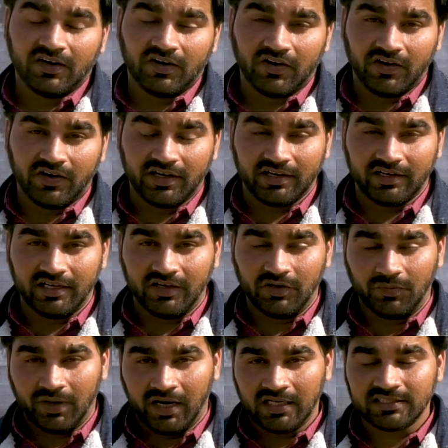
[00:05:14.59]
और
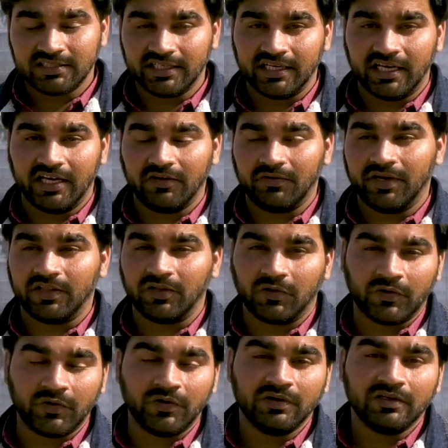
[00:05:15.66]
ओमान से आए हुए हैं
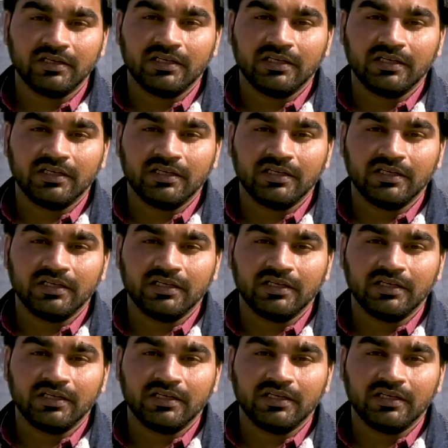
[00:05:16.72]
दोनों